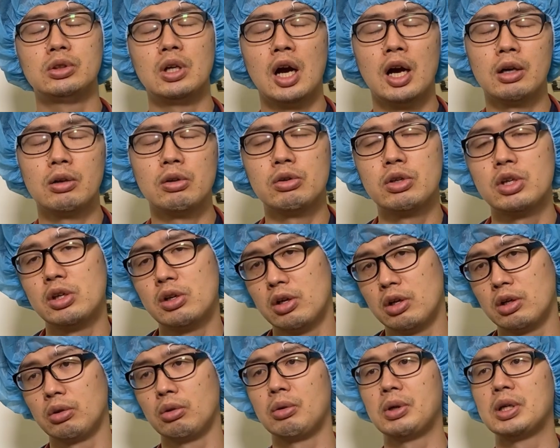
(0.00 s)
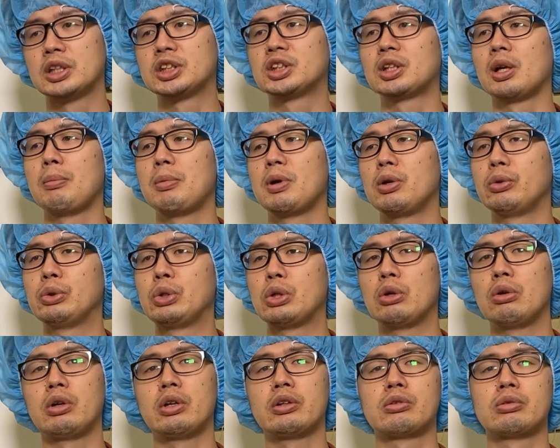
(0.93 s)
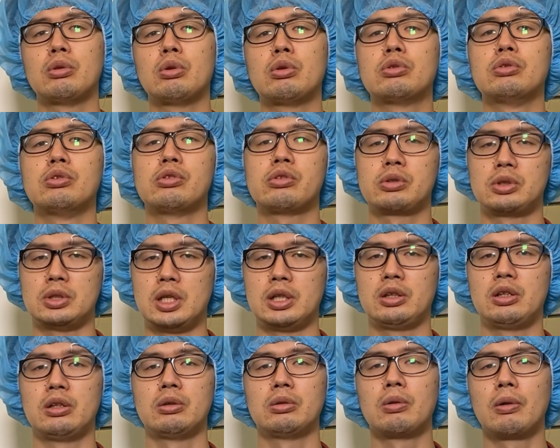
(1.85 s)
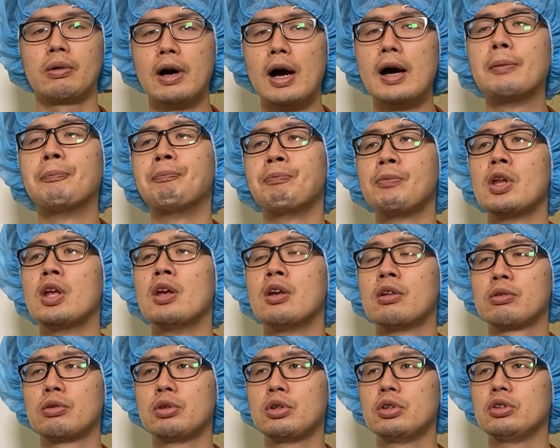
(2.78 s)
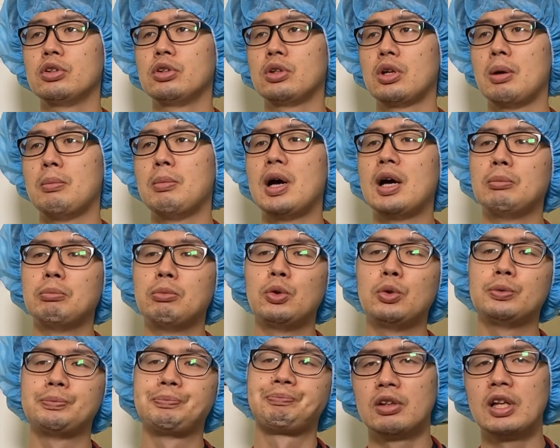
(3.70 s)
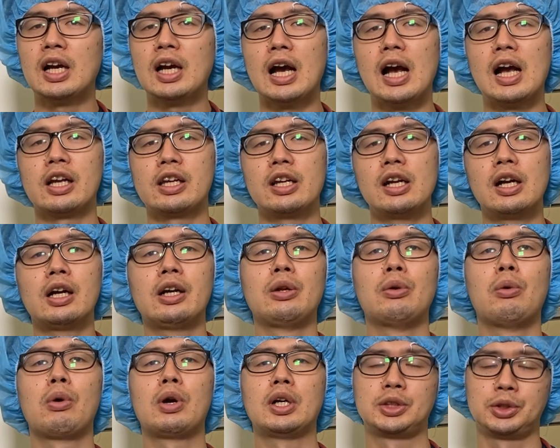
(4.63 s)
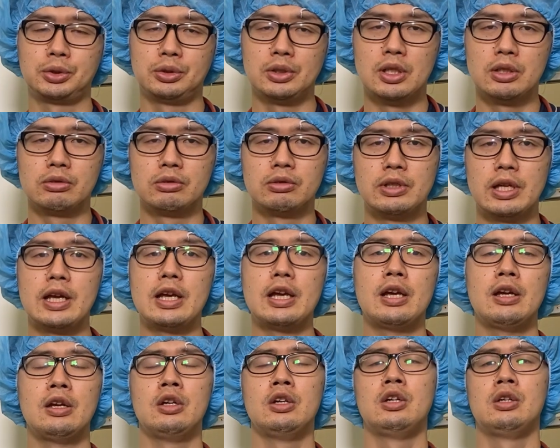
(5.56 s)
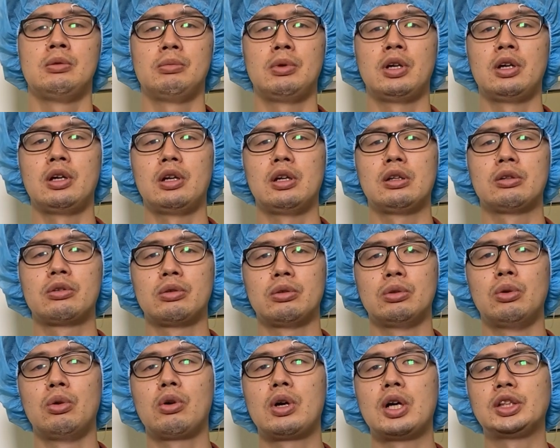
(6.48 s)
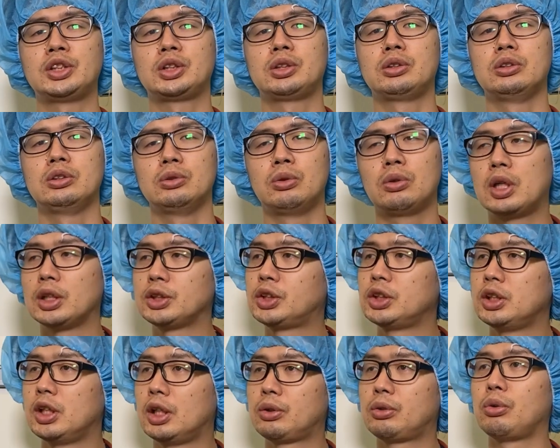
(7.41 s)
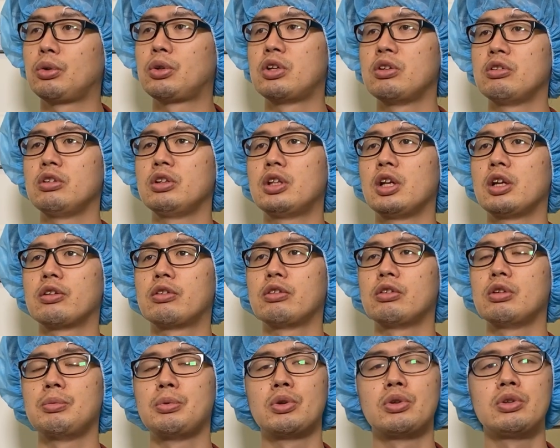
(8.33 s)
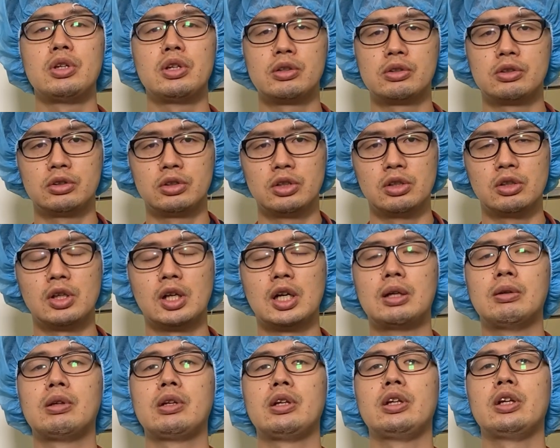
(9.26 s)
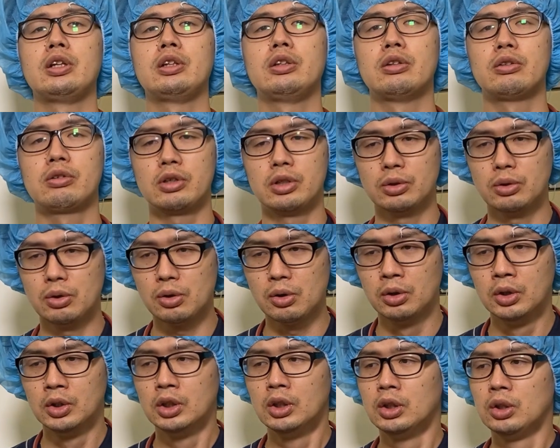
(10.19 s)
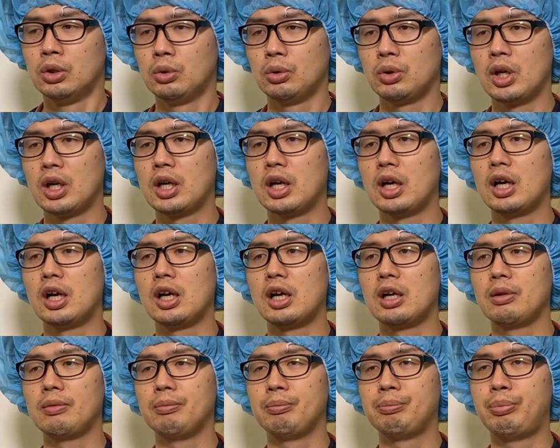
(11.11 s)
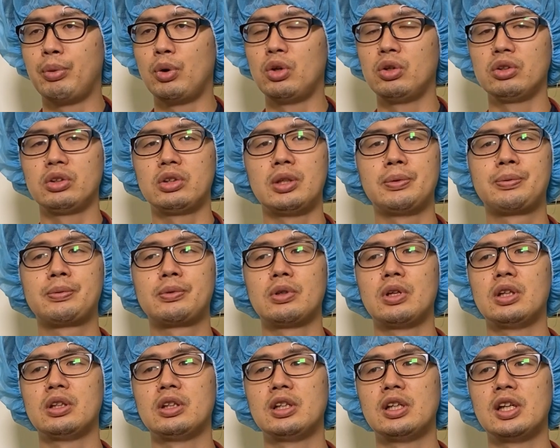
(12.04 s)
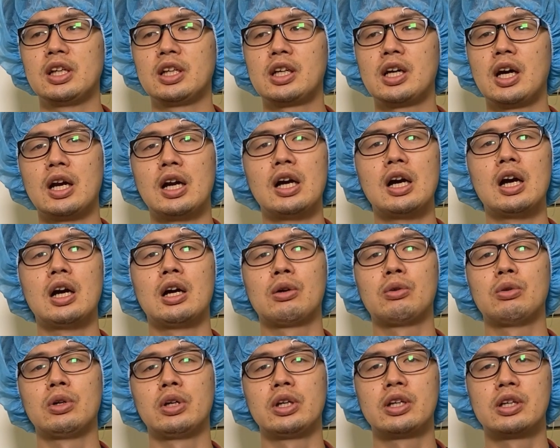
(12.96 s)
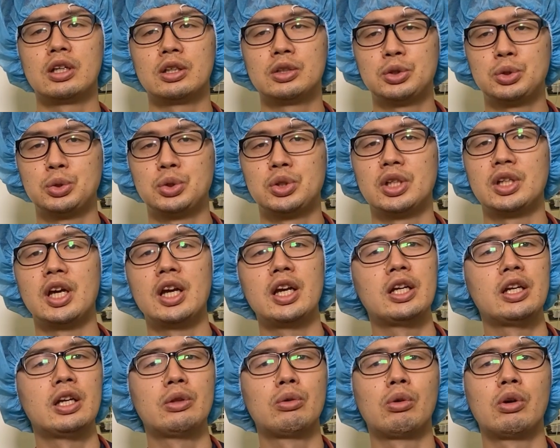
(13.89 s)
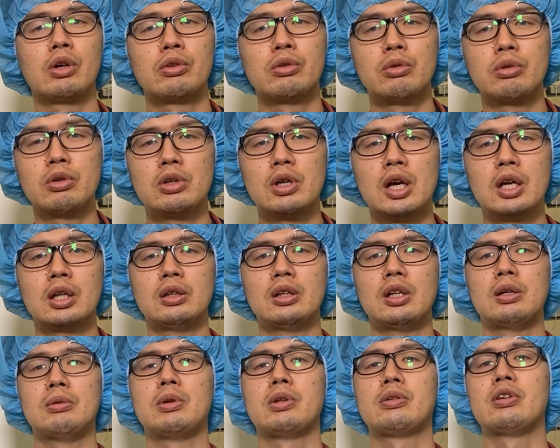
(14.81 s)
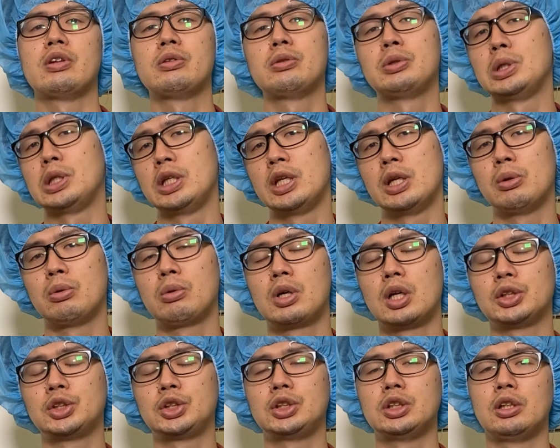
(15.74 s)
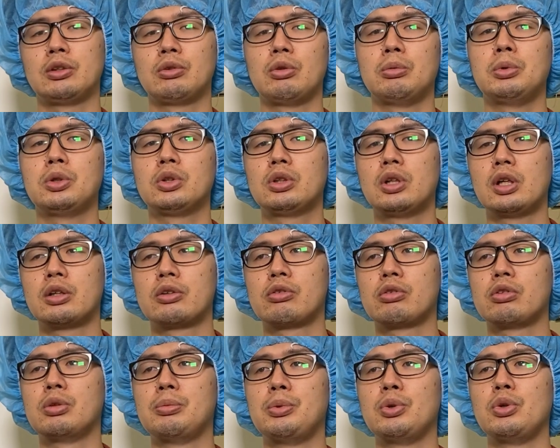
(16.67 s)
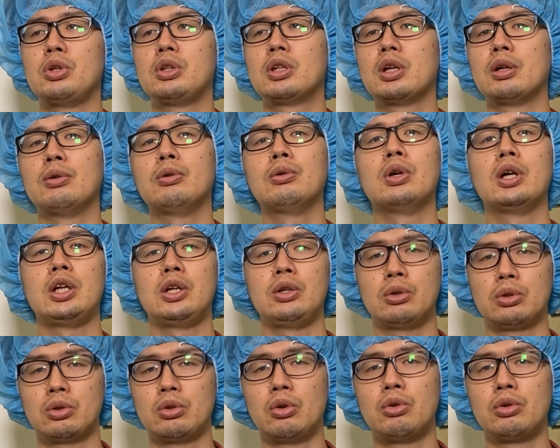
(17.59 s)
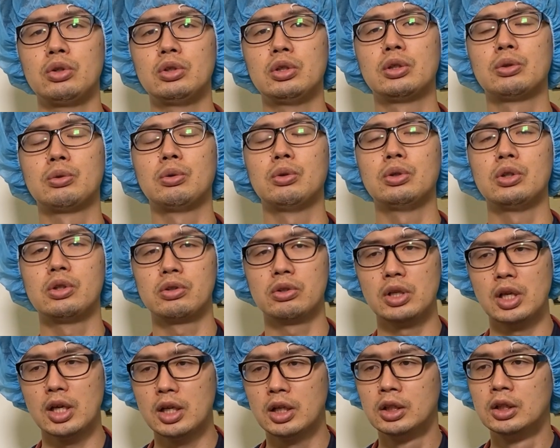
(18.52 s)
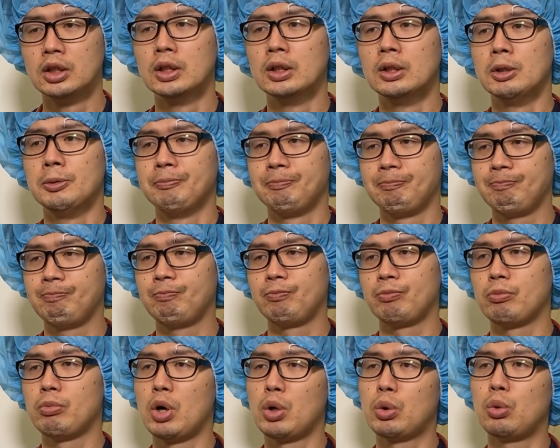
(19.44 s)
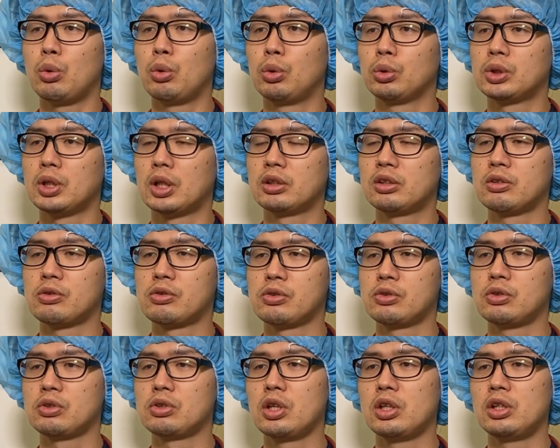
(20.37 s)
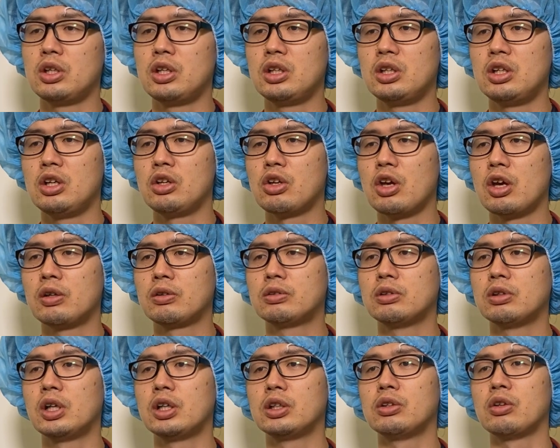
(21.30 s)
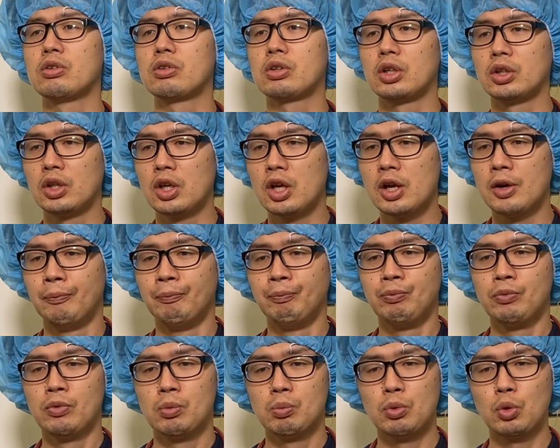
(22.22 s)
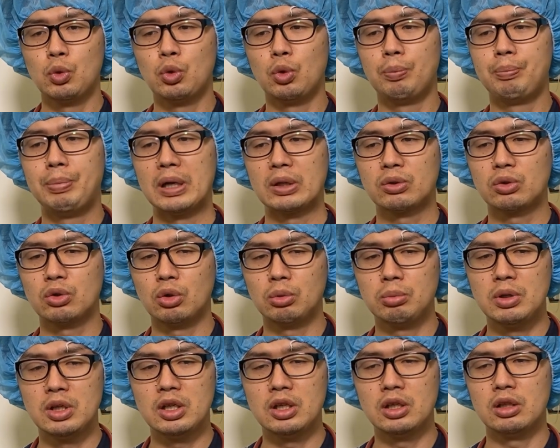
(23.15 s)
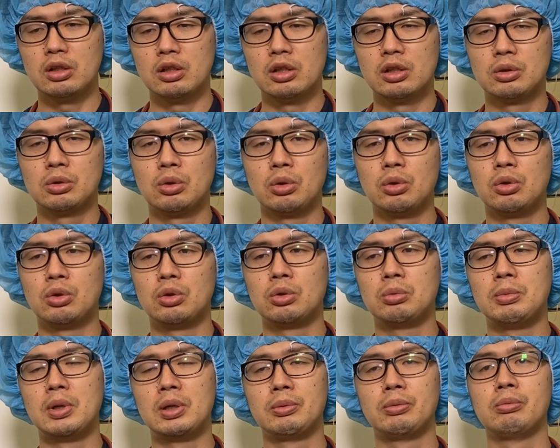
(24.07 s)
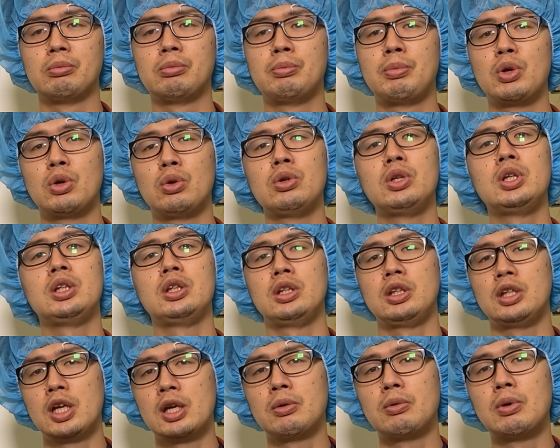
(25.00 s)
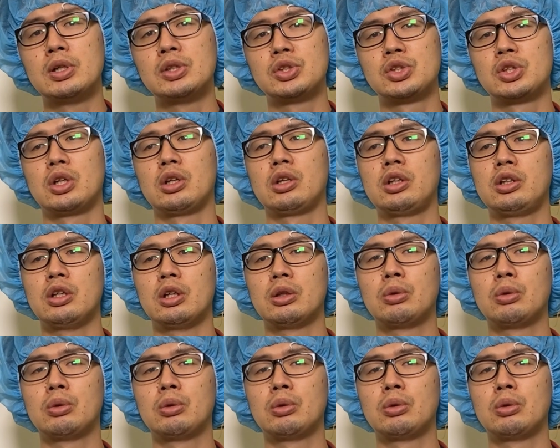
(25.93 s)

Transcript: 歯茎の色とか舌ベロの色がすごく薄くなってるとかそういうようなまあもうなんか明らかにおかしくなるんでまあそのおかしくおかしいなと気づいたらすぐ病院に行くっていうのは変わりないんですけどお腹がボーンって膨らんでないからこれ胃拡張じゃないねとかそういう判断はせずにねおかしいなと思ったらすぐ病院行った方がいいよというようなところですね。うんまあ、ここ立て続けに2件くらいですかね、もうこうパッと見、えっとまあ、病院にねワンちゃん来て